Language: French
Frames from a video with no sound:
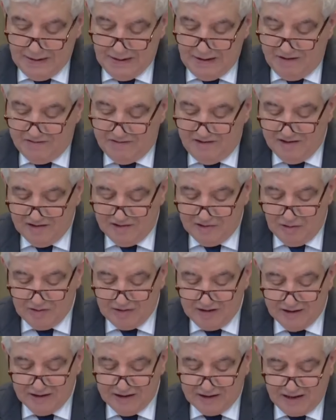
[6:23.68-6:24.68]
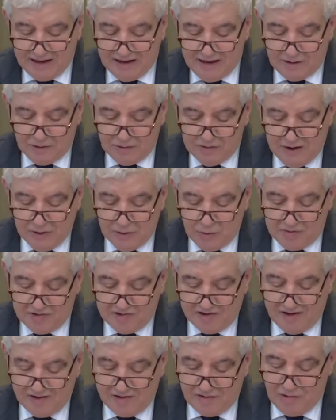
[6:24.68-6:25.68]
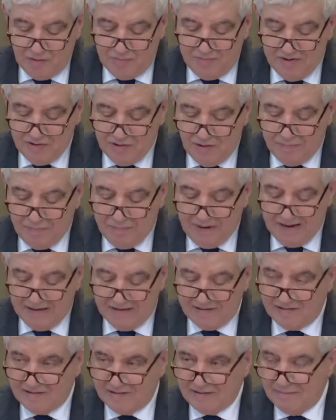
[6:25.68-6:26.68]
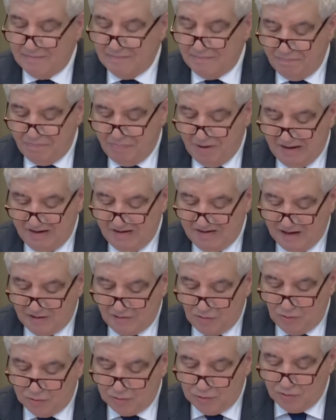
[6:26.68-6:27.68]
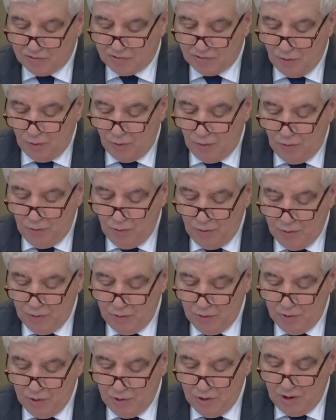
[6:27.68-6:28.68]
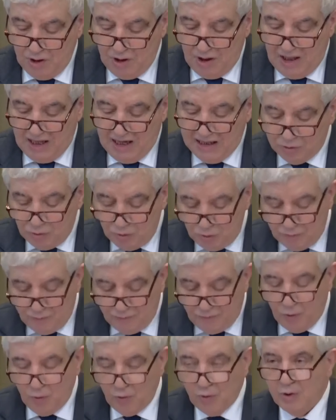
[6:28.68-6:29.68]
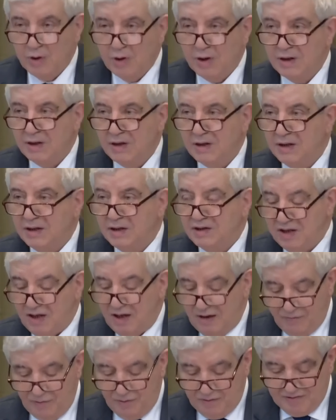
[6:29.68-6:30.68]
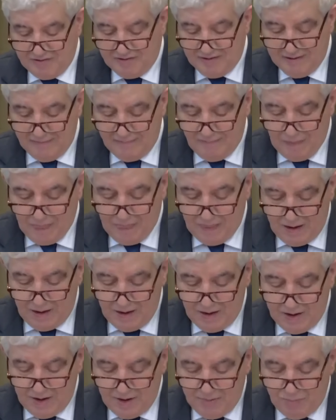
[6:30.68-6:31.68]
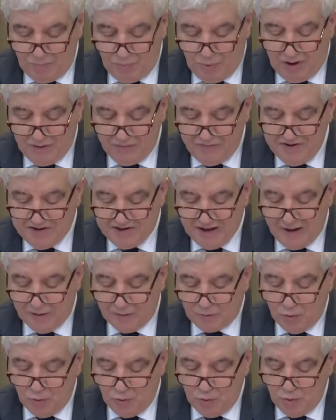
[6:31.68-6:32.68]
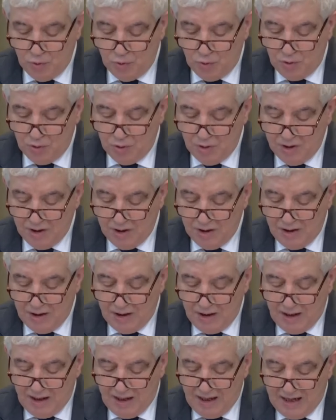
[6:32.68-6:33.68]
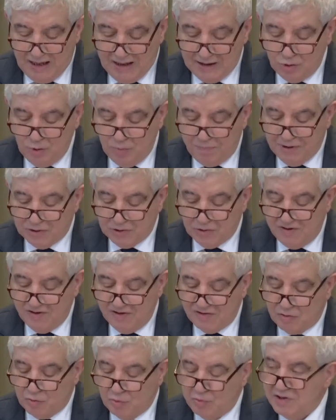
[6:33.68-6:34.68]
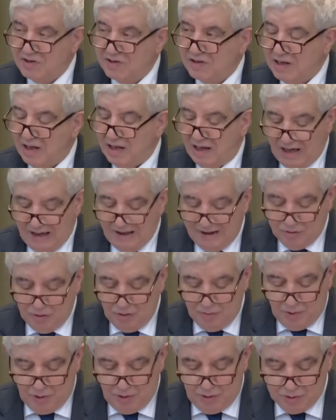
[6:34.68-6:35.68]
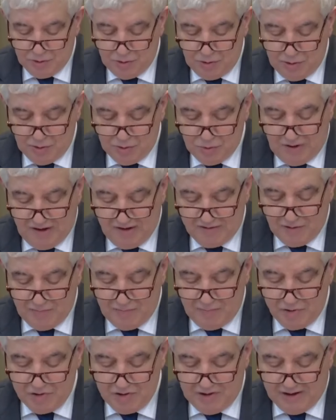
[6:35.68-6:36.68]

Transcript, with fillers: L'existence d'un cadre de négociation mis en place par les accords d'Oslo a de nouveau été avancée pour inviter la Cour à ne pas donner suite à la demande de l'Assemblée